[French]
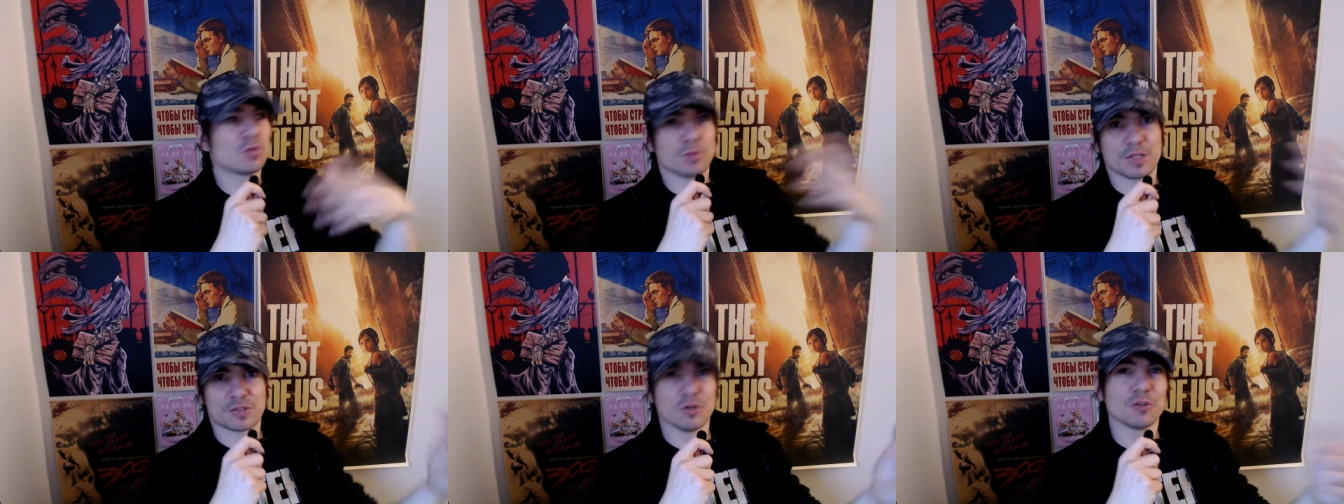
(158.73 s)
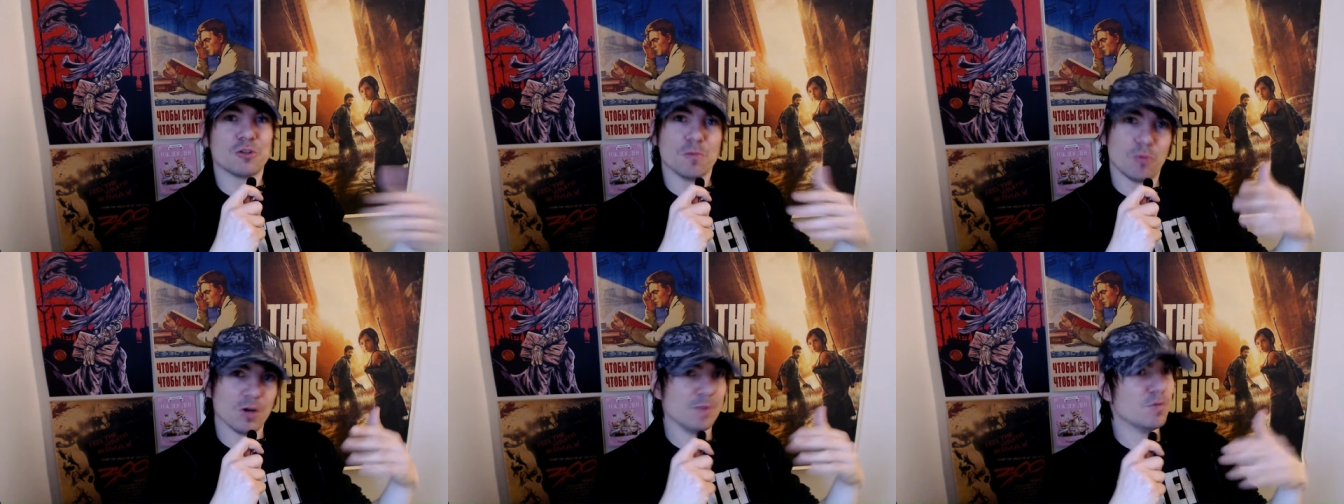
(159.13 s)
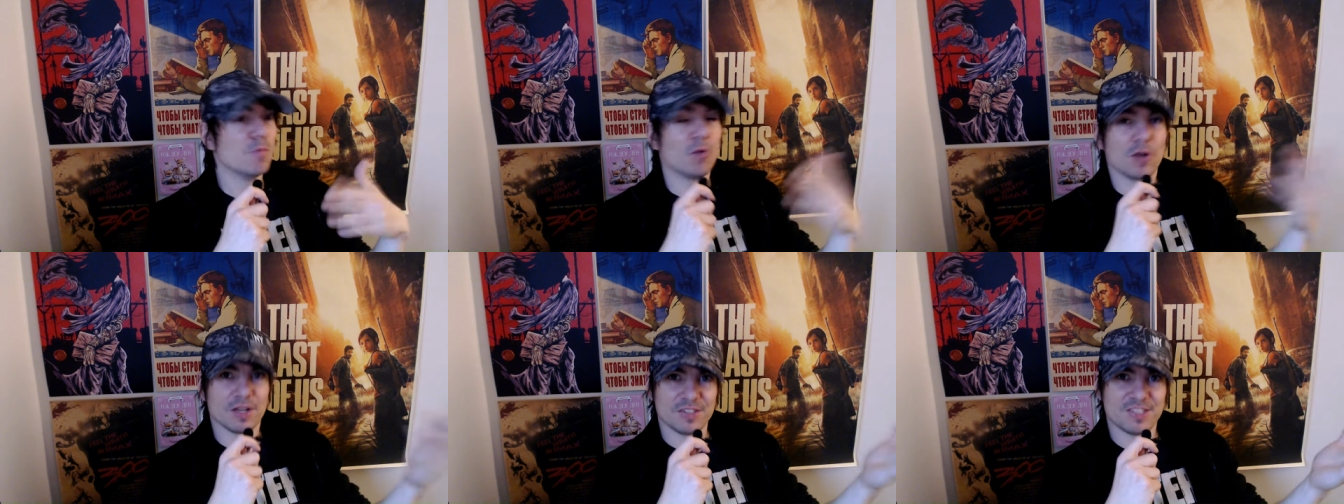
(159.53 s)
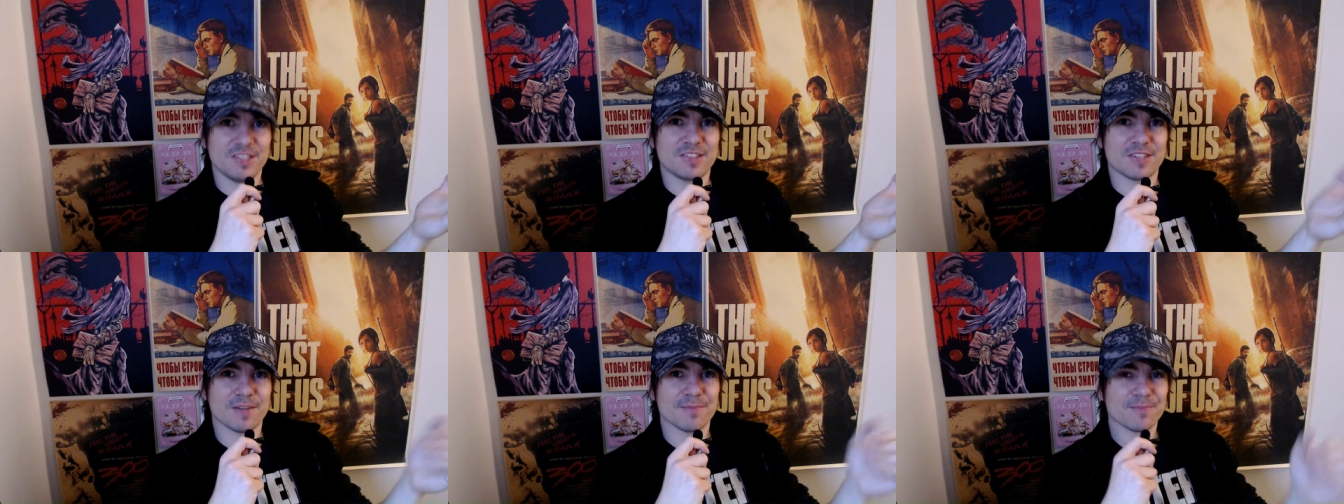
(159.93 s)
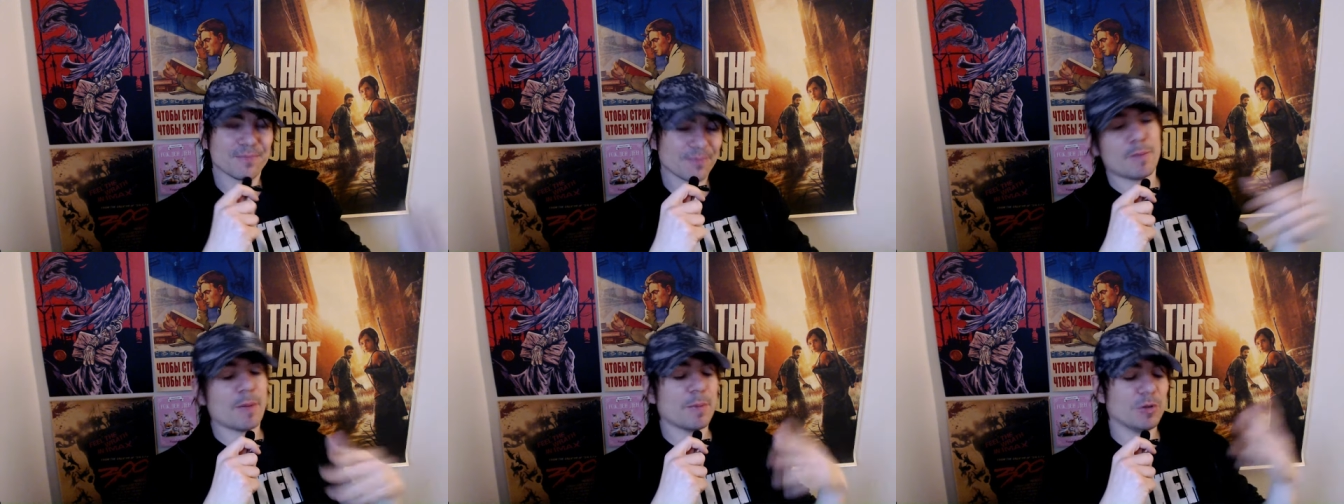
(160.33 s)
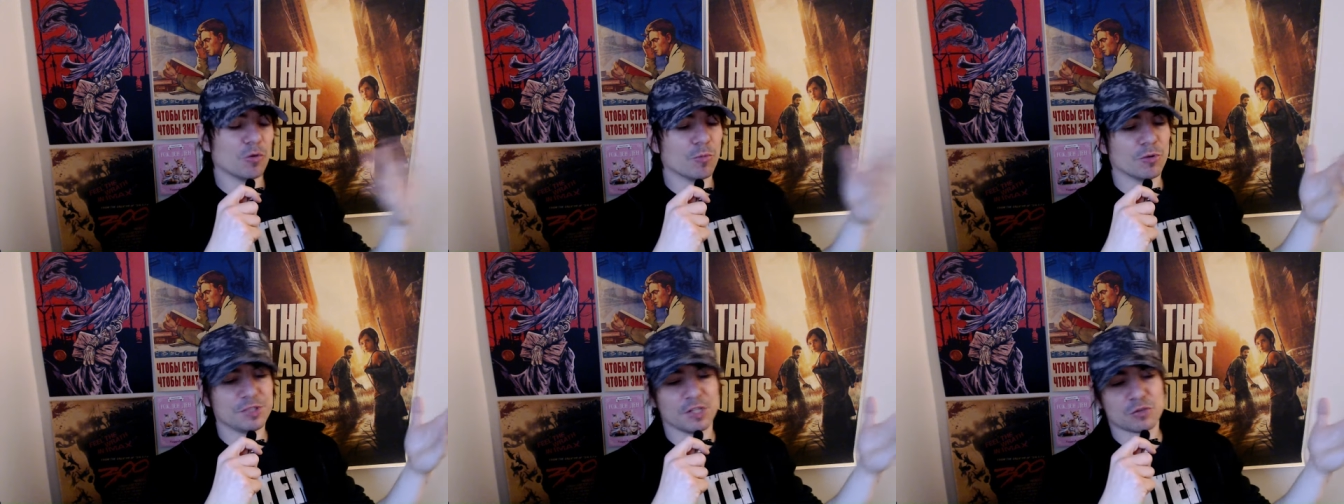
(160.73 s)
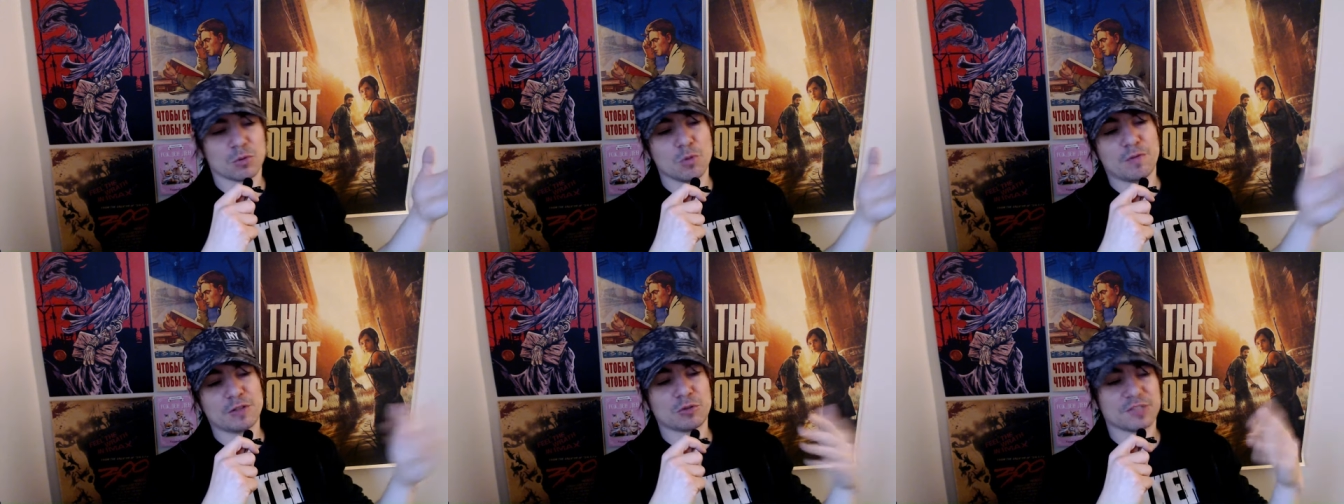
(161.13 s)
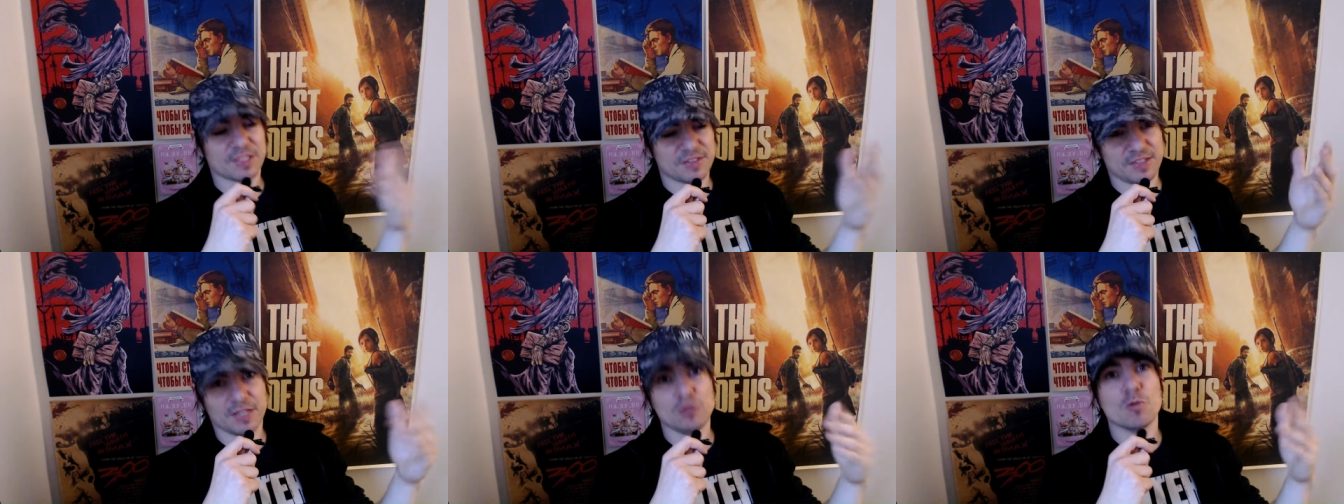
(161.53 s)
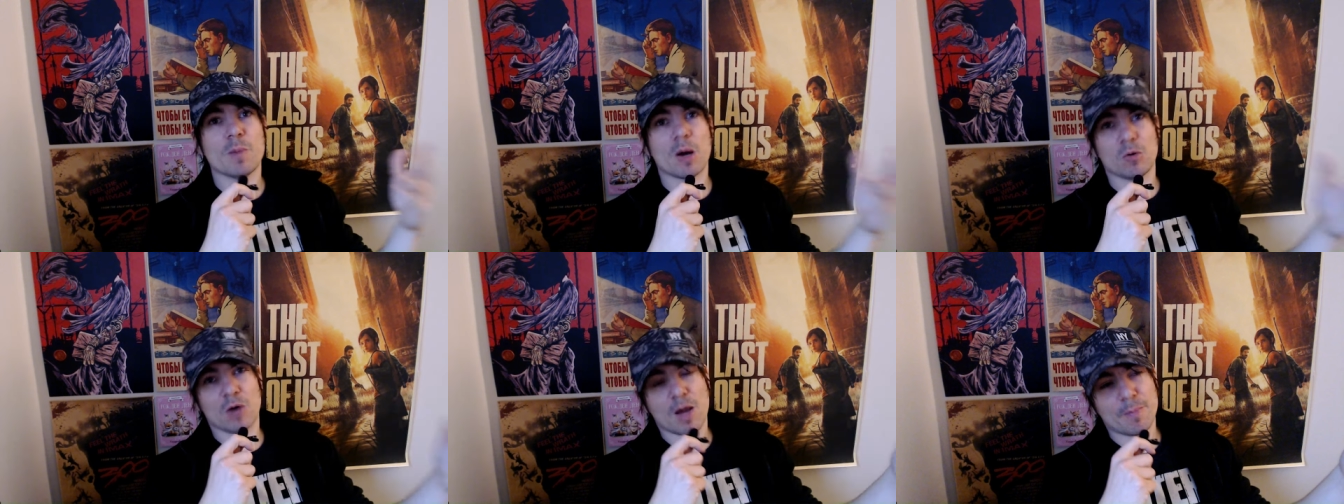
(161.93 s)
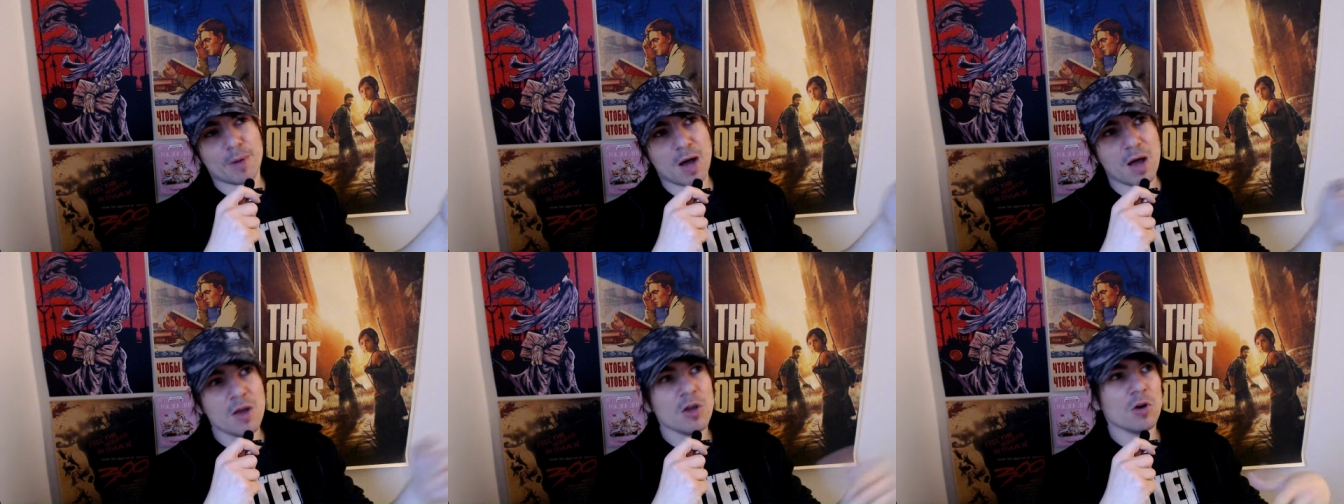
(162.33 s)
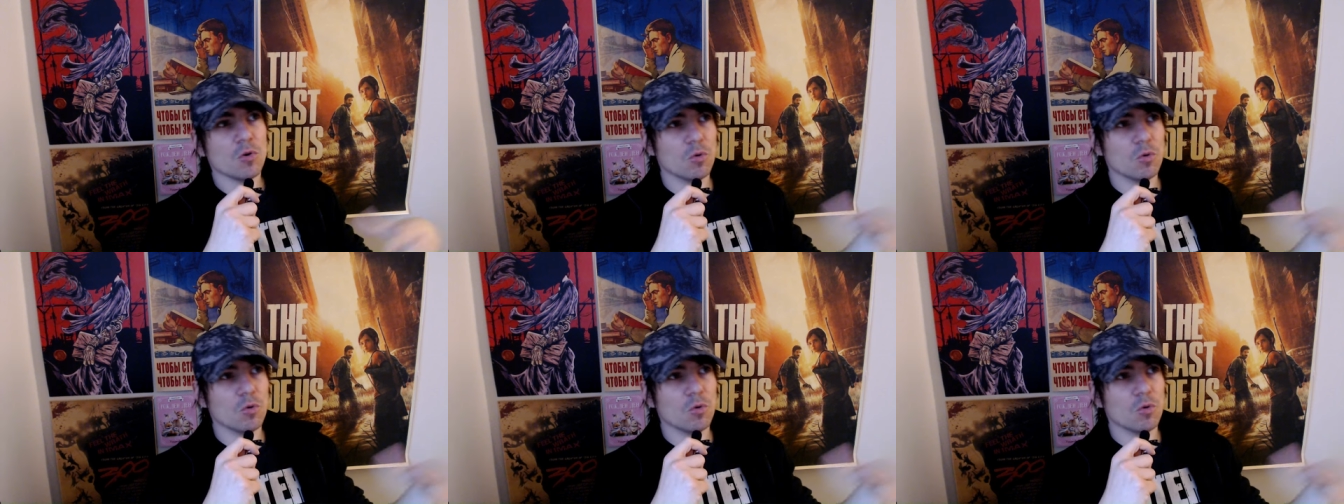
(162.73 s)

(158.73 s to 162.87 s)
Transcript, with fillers: 60 pour les plus progressistes, et ça me permet de rebondir sur le fait que cette série ne parlera pas